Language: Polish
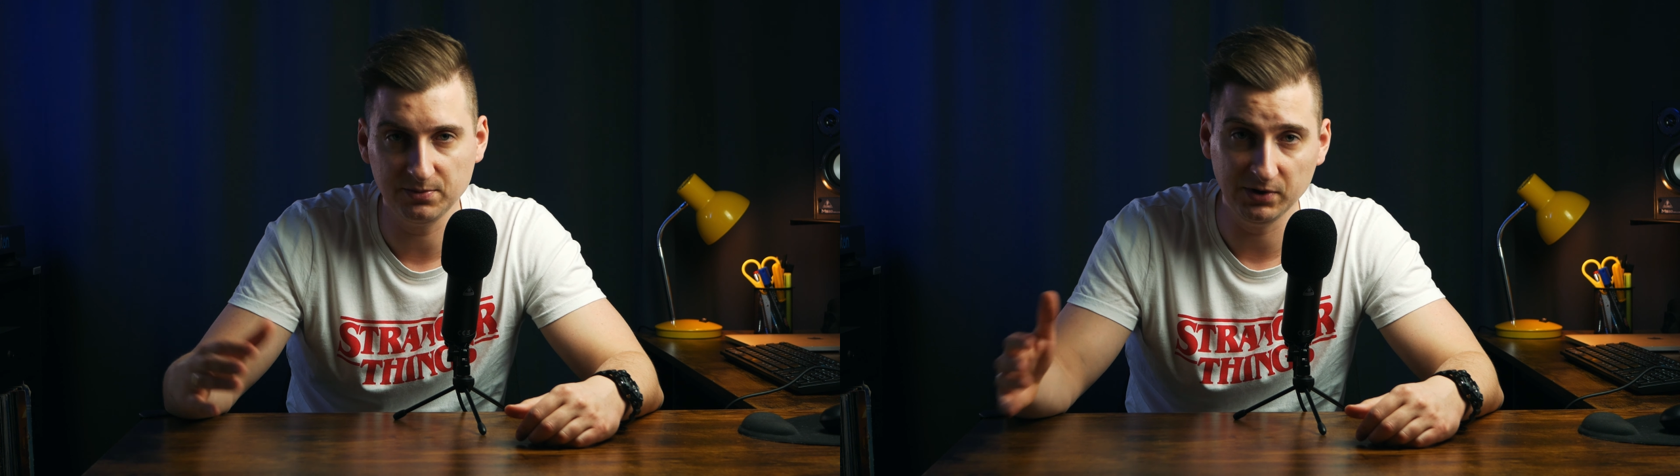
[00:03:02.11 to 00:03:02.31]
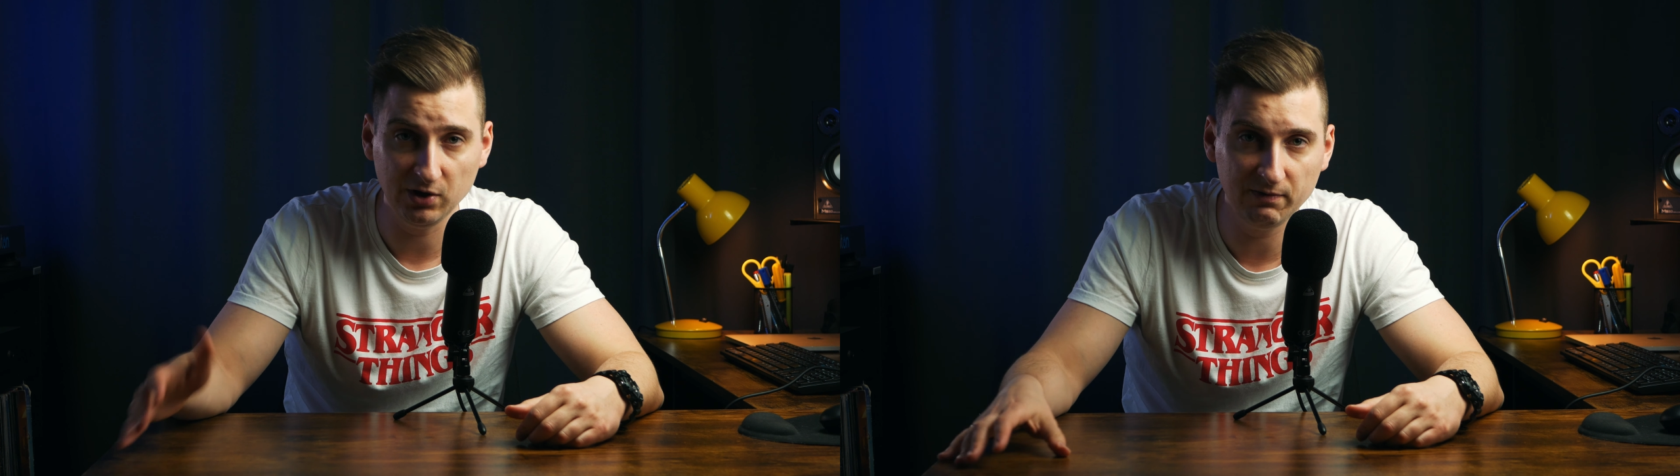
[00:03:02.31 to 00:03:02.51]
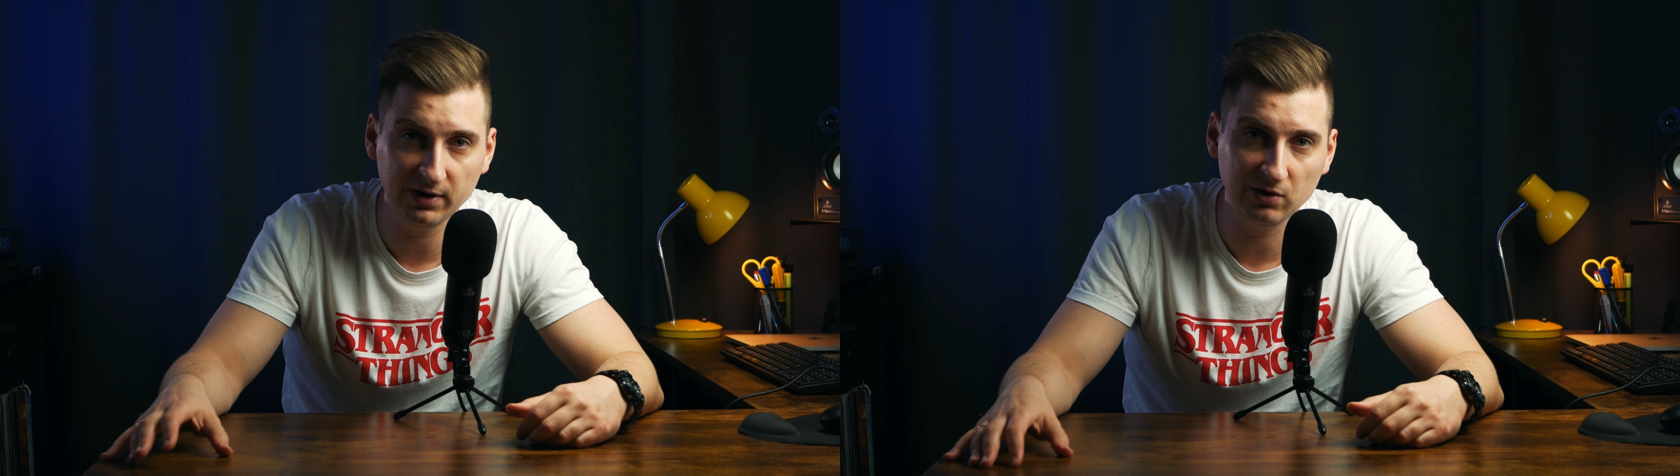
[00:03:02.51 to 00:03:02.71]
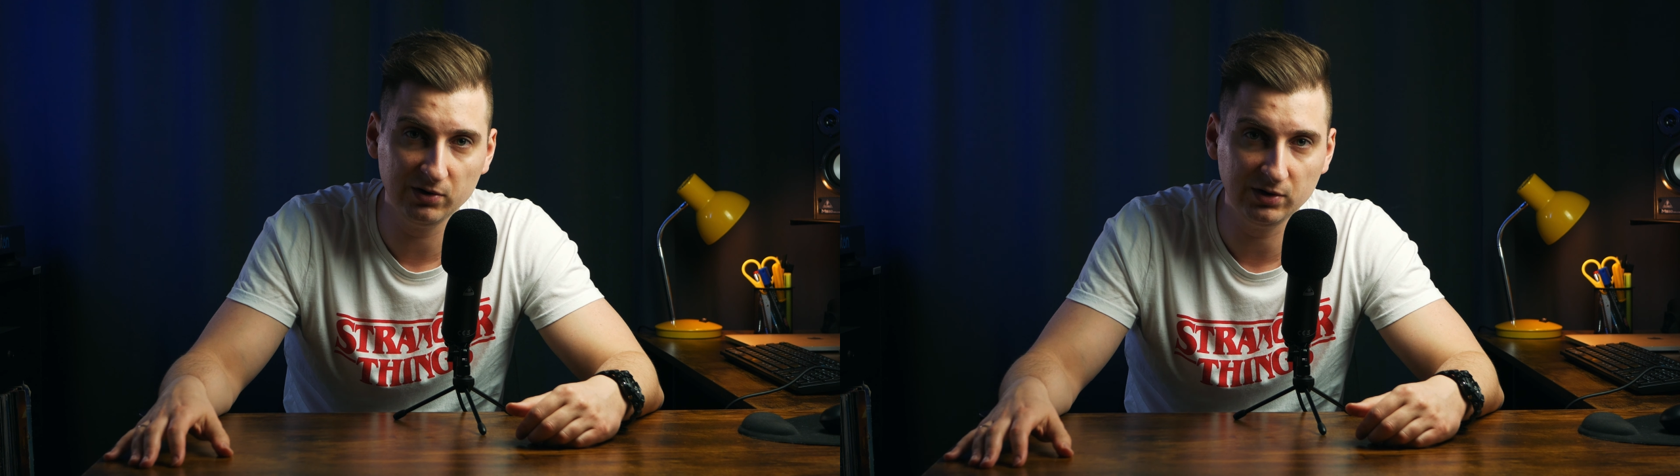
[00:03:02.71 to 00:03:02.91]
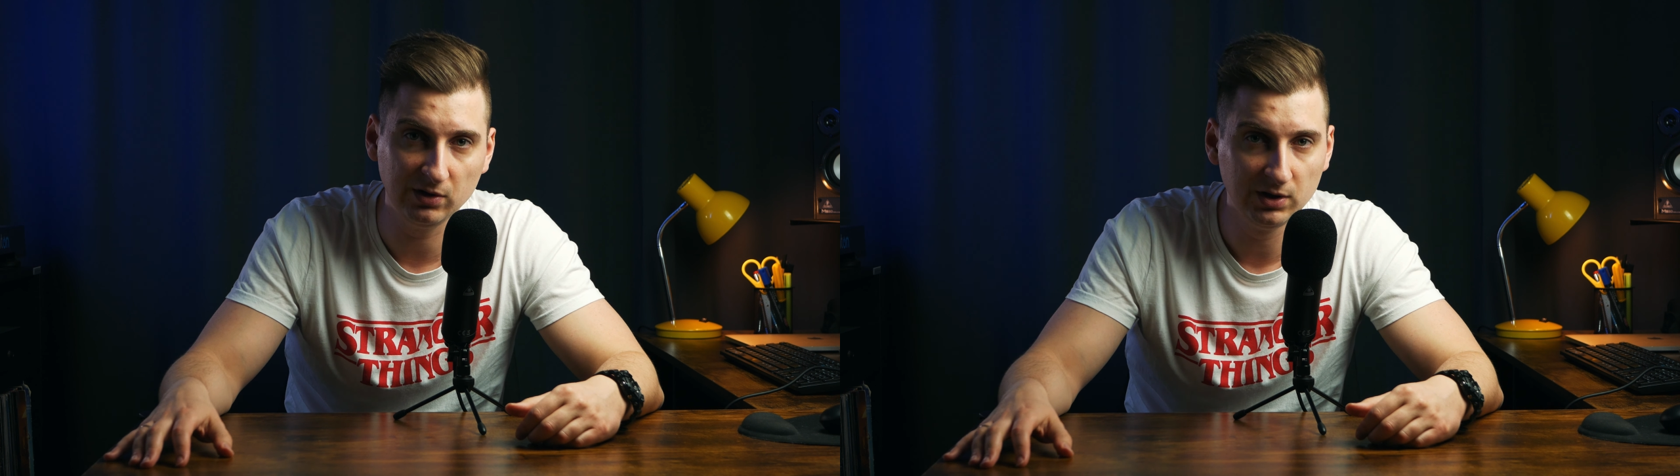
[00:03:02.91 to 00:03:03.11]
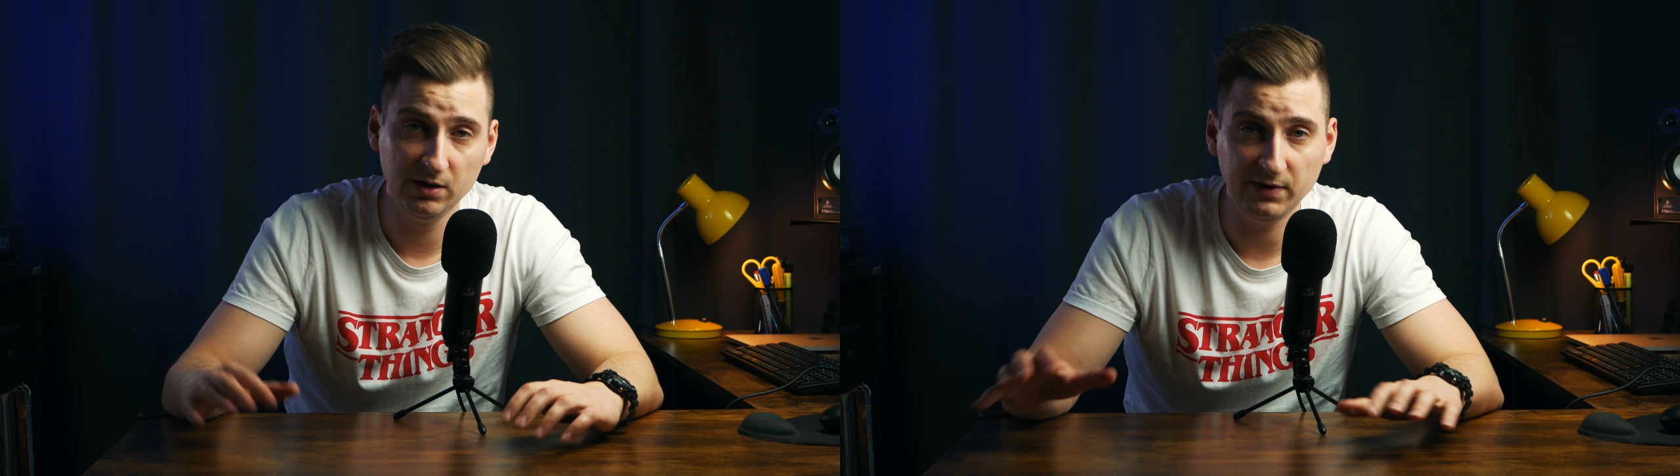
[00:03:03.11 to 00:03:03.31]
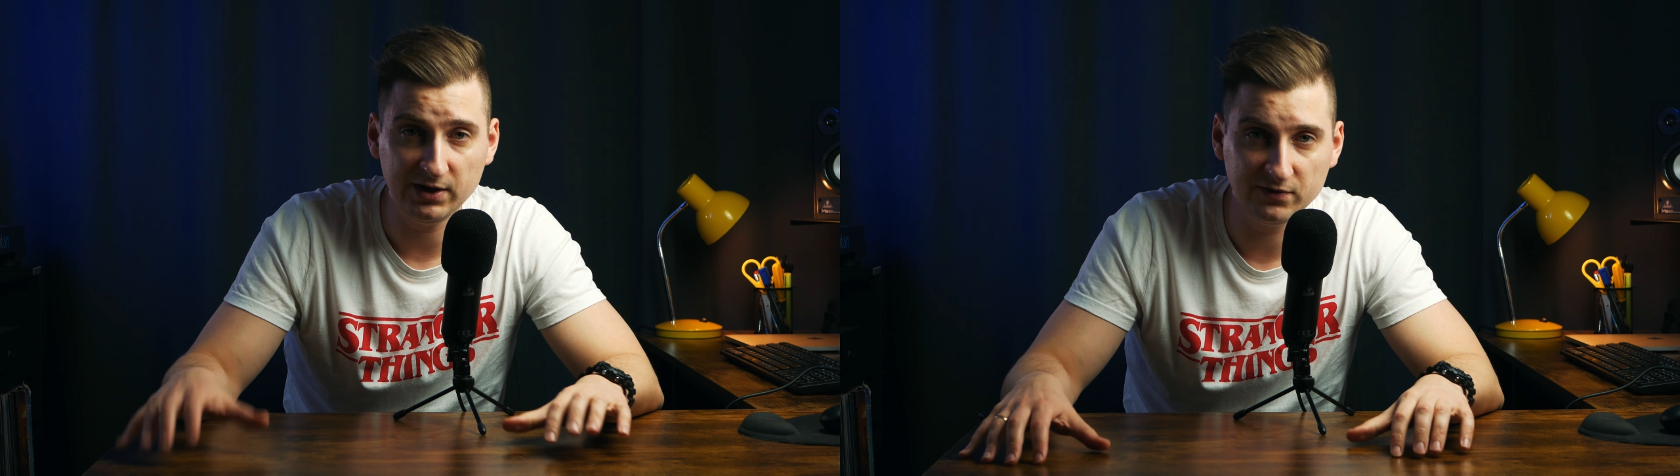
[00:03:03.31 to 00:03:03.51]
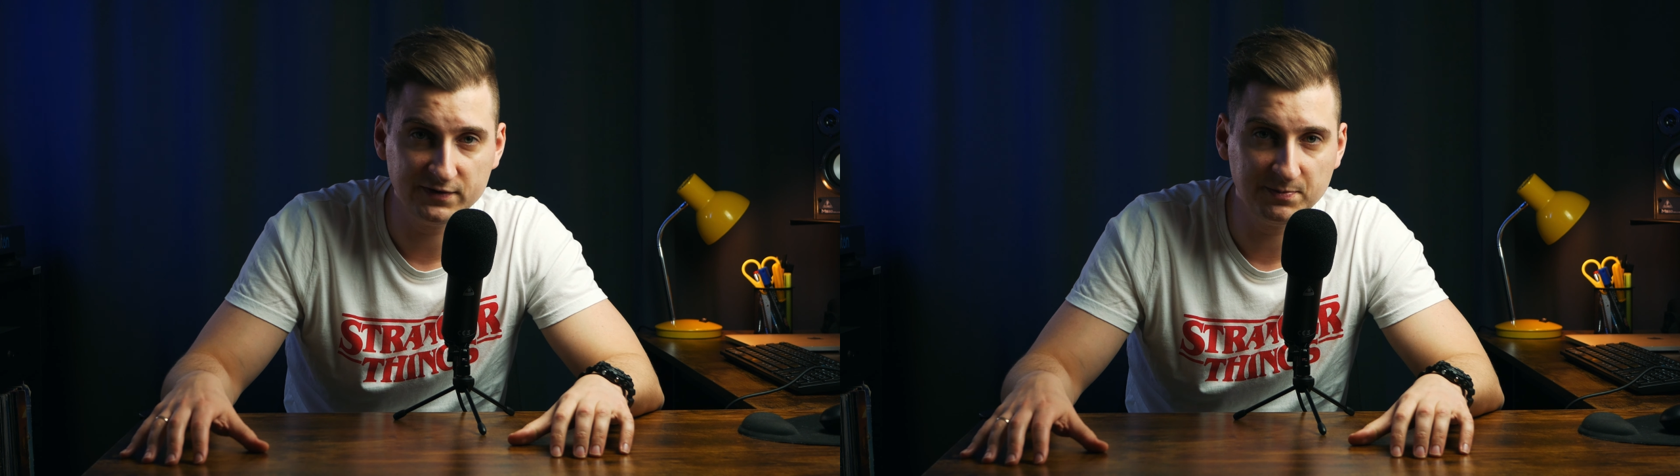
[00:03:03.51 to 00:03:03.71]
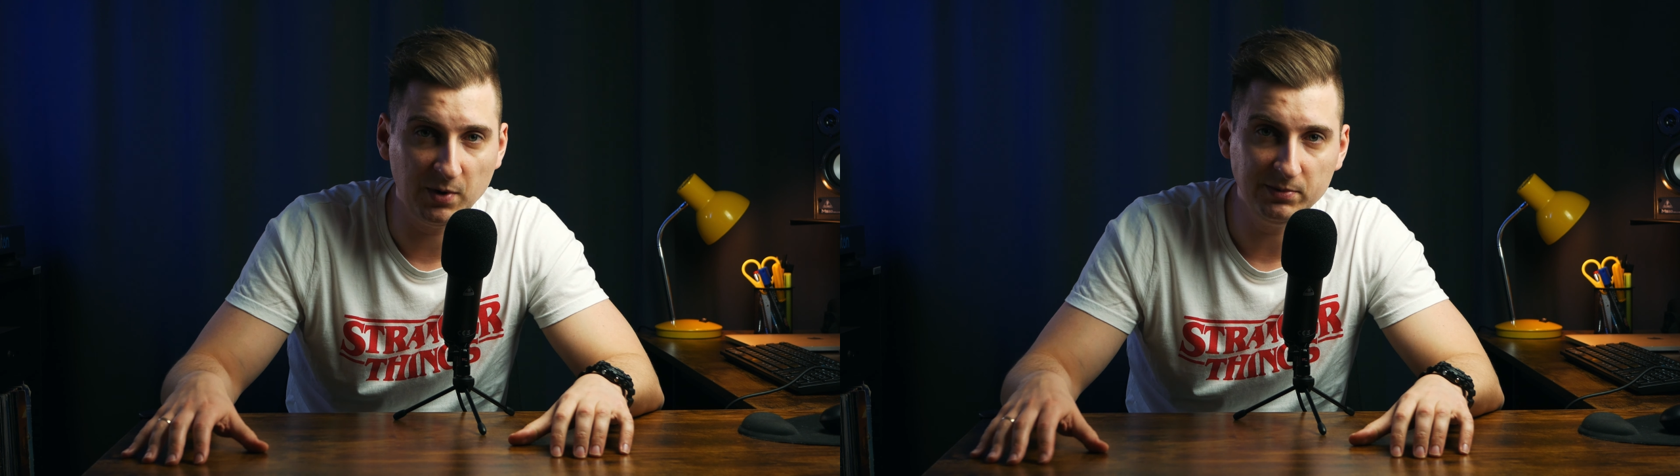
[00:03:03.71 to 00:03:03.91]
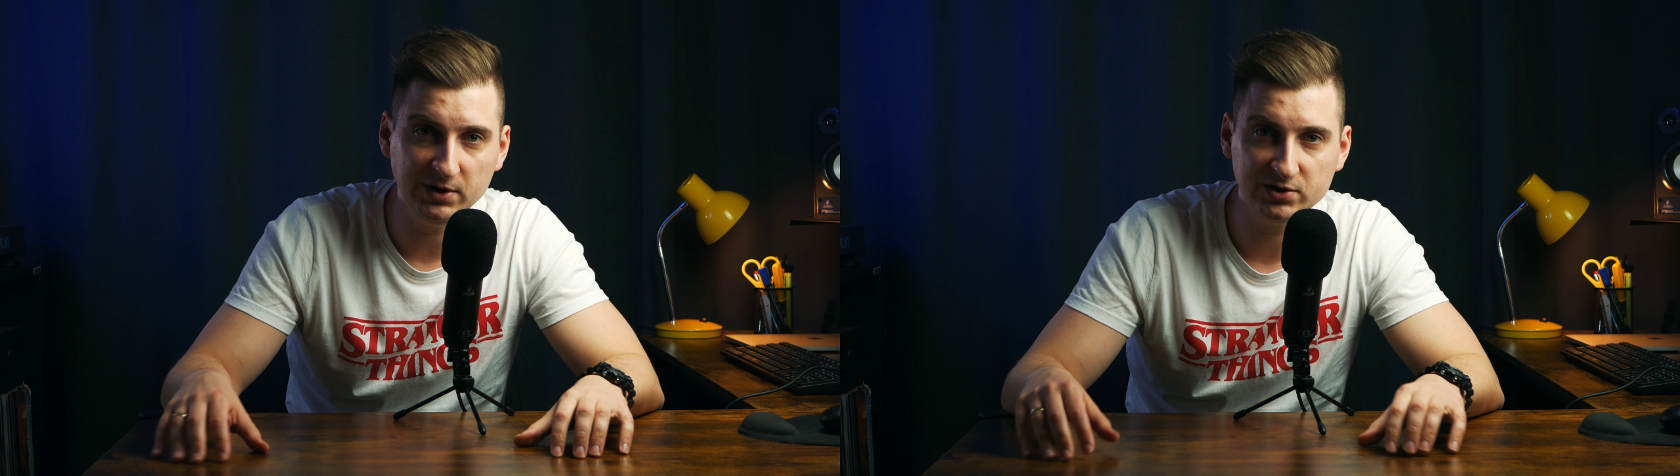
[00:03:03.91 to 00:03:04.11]
nowe konto. I warto
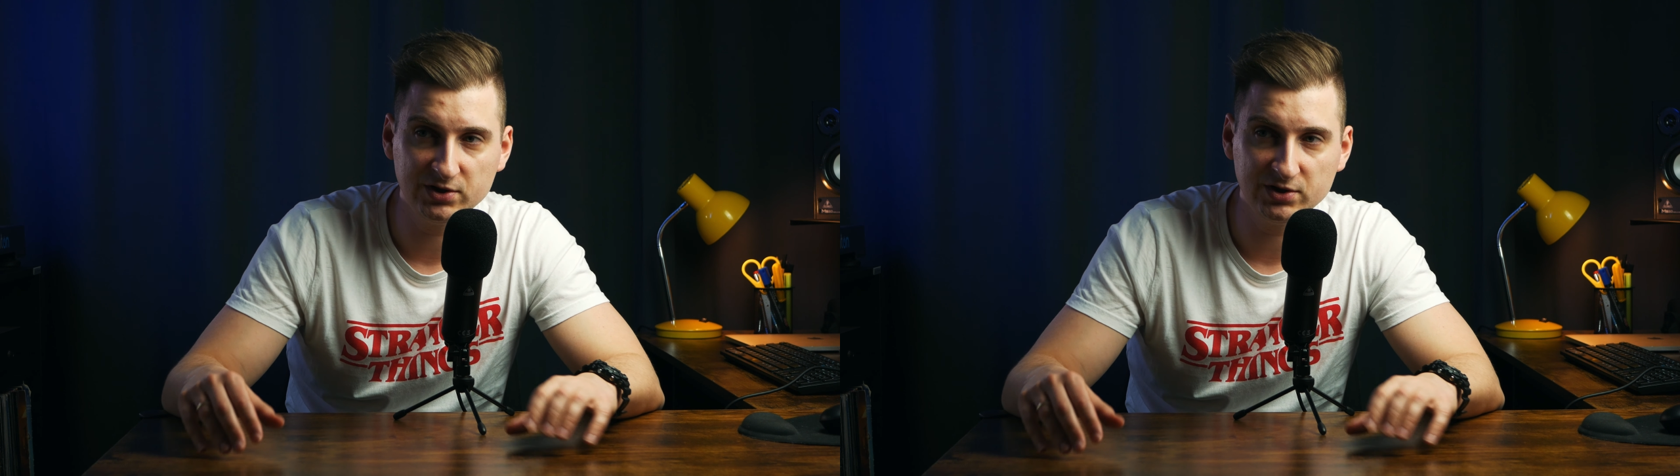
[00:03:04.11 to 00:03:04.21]
wspomnieć,